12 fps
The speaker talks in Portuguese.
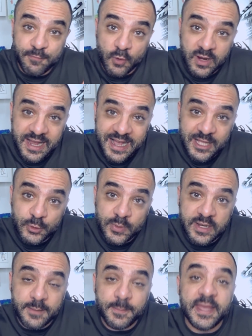focar
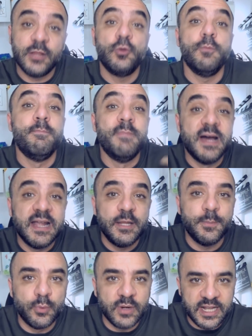no elemento
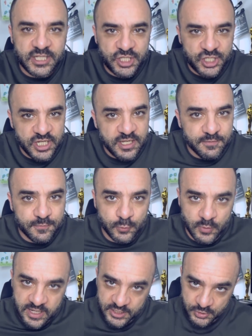manipulativo
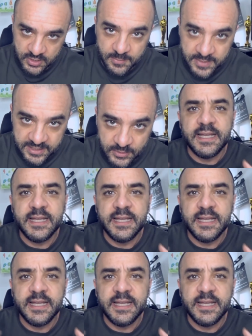do relacionamento.